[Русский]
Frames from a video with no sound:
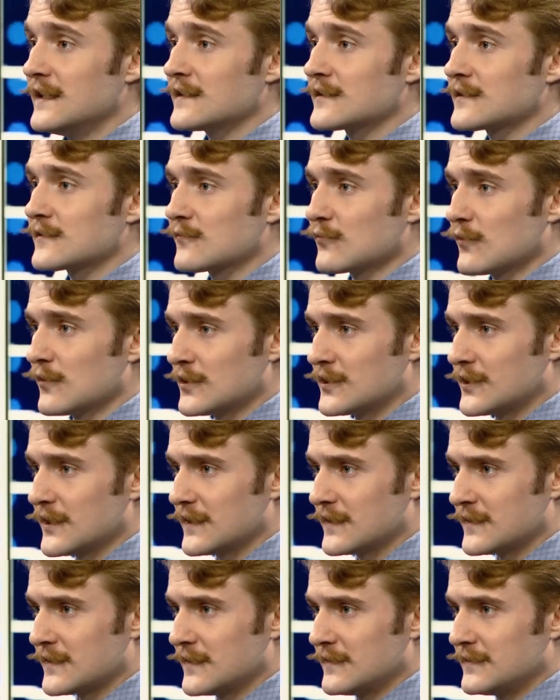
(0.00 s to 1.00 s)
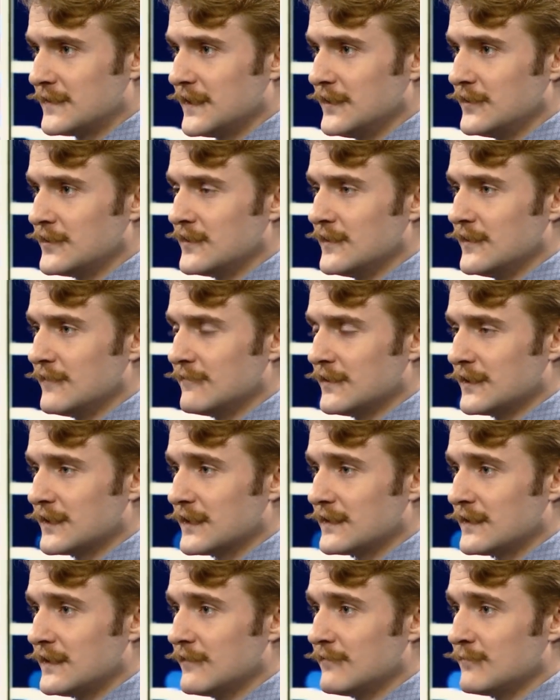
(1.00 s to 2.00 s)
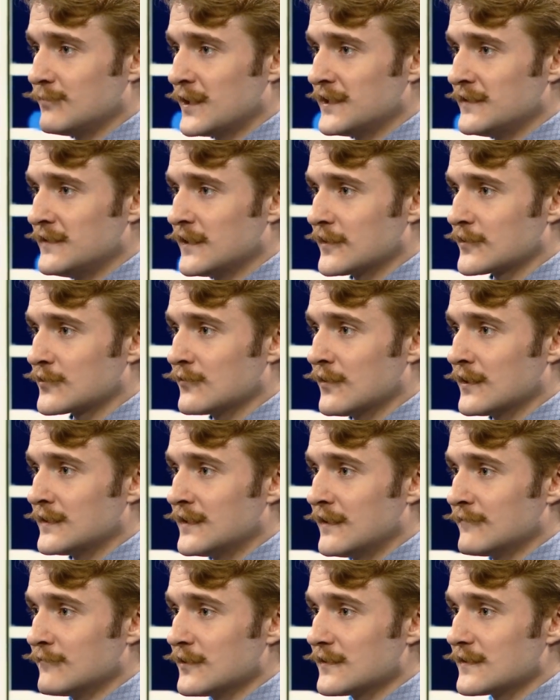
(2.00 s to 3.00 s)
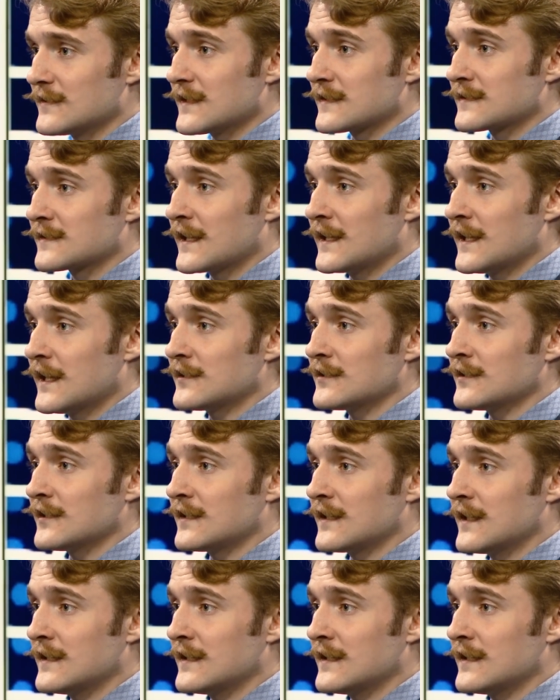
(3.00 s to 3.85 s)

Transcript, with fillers: и столь же эксцентричные выходки в поддержку одного из настоящих